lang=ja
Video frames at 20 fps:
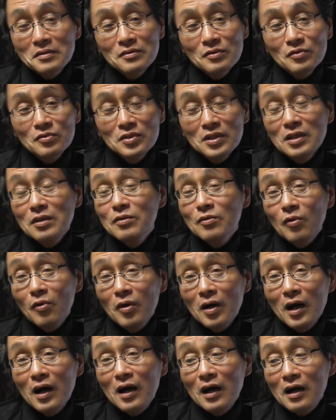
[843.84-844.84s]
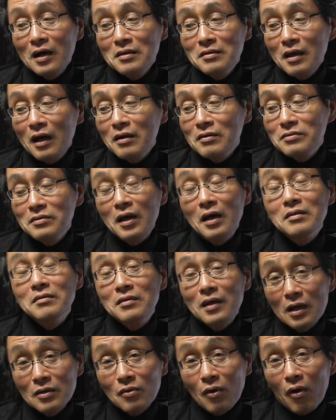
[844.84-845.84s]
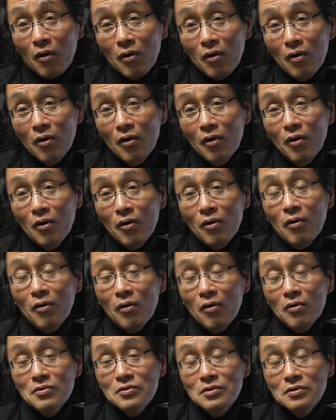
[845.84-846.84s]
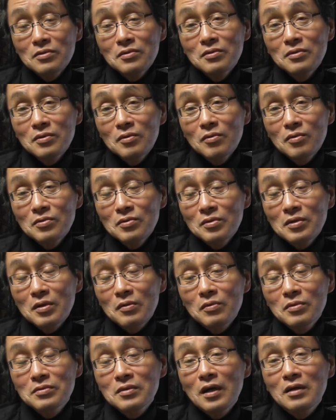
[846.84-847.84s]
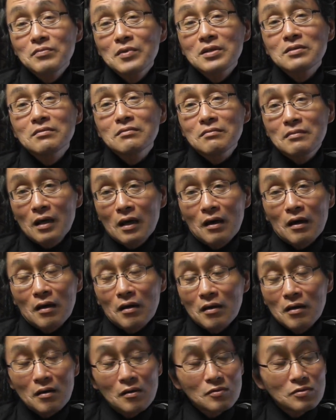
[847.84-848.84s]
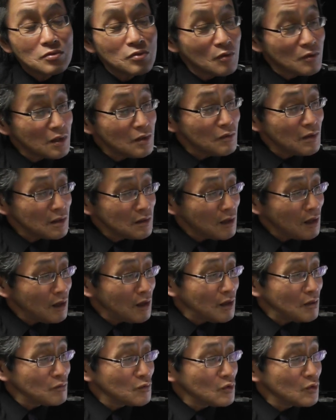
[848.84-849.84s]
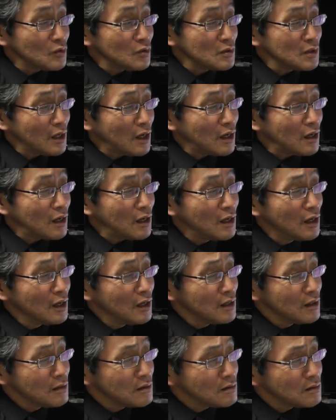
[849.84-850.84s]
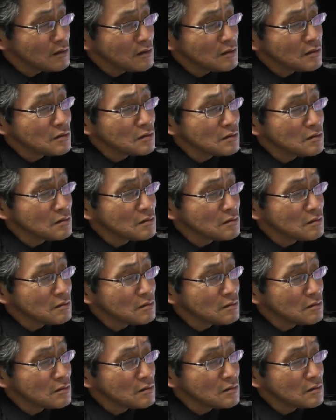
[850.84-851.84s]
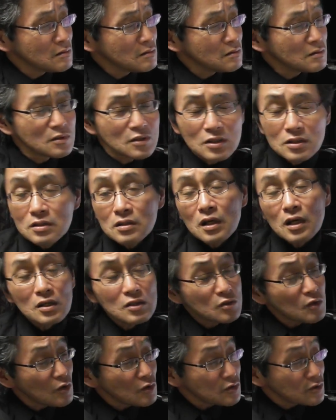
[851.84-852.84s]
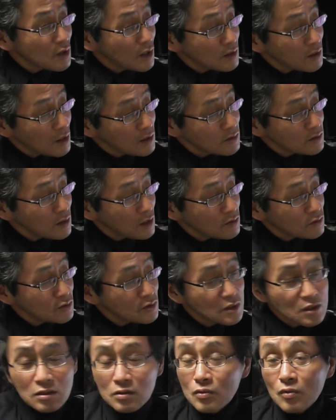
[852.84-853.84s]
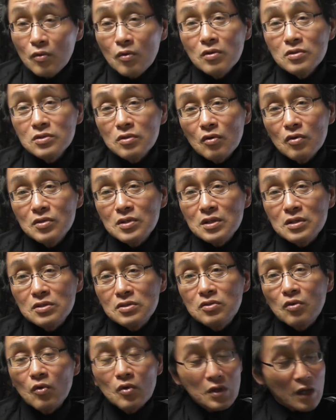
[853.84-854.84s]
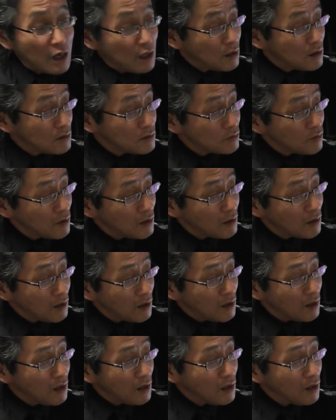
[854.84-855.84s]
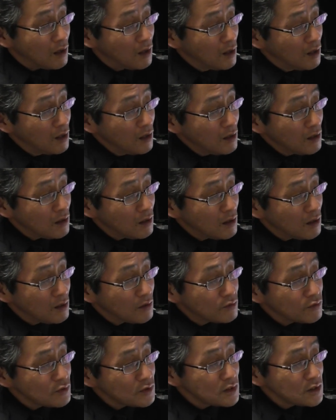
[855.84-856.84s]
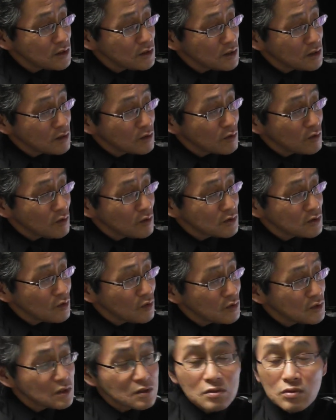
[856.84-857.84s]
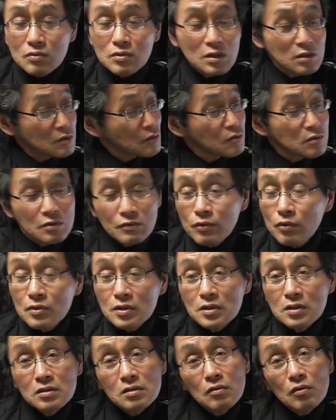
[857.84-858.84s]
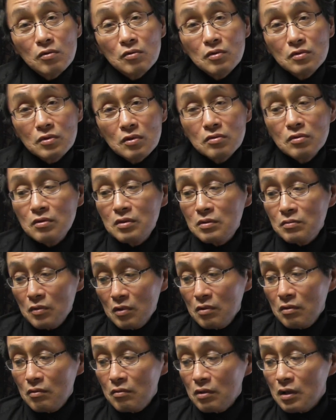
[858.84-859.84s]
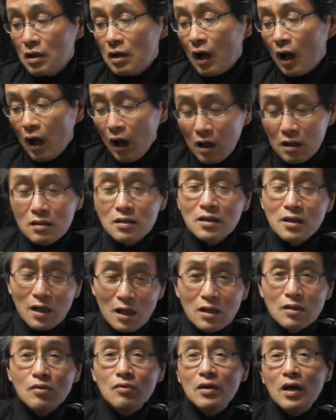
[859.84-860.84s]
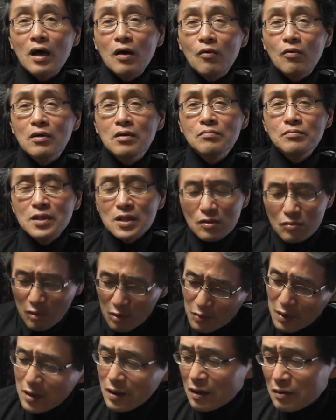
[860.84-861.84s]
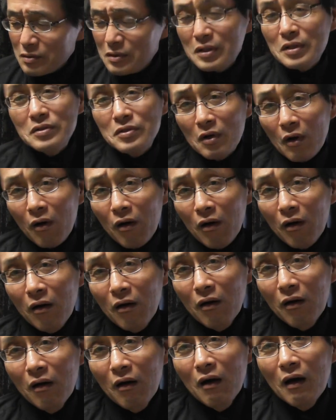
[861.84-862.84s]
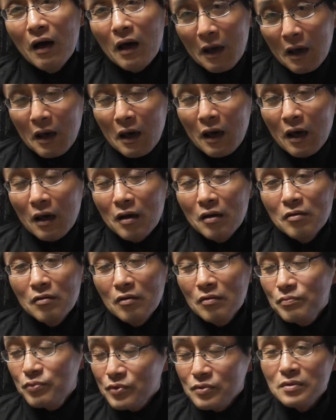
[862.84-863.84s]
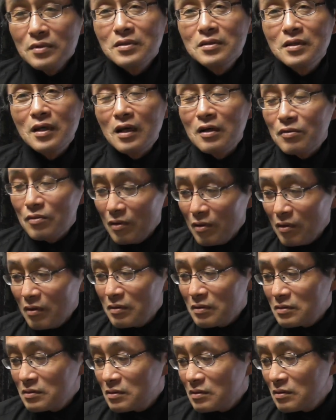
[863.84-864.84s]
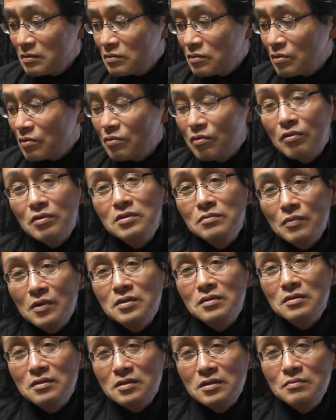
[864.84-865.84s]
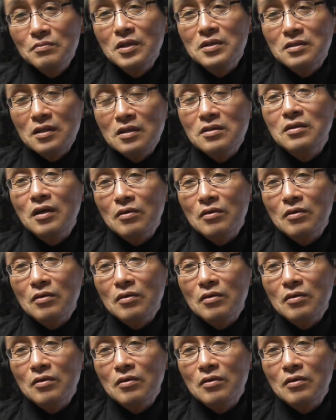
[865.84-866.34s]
その日光が亡くなったということでございますんで、えそれはね、もうね、えー、日蓮宗主が出している日光商人宗伝、それから、富士日光商人商店ってこれ、堀日光の著書にも、これはっきりとね、これ認めてるんですよ。ええこの文献をちょっとお示し、示していきたい